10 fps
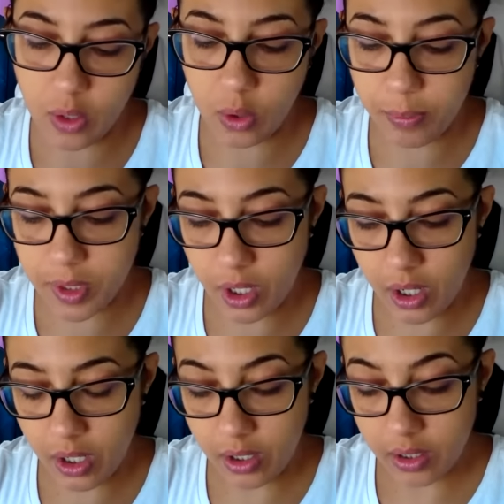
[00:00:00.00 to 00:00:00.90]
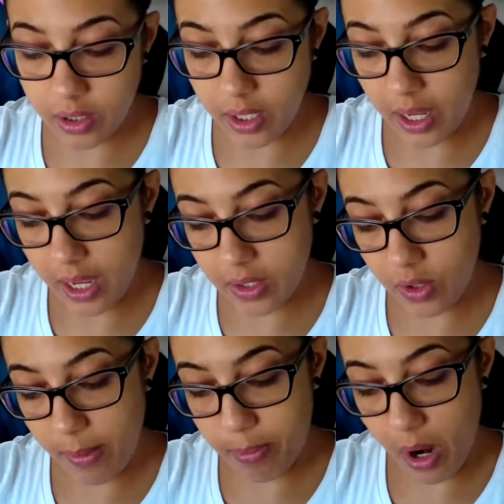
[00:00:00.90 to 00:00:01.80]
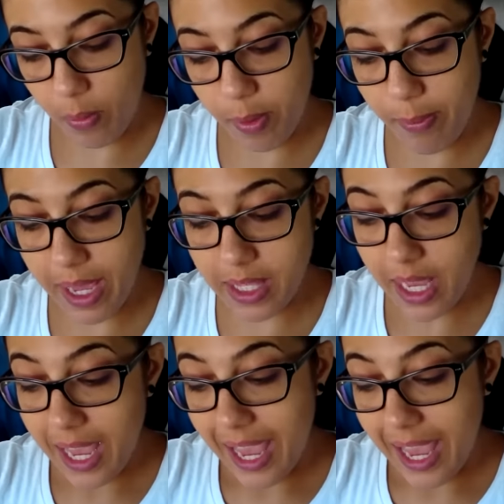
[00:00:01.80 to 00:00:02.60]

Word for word: Sculptor, que es una brow pomade,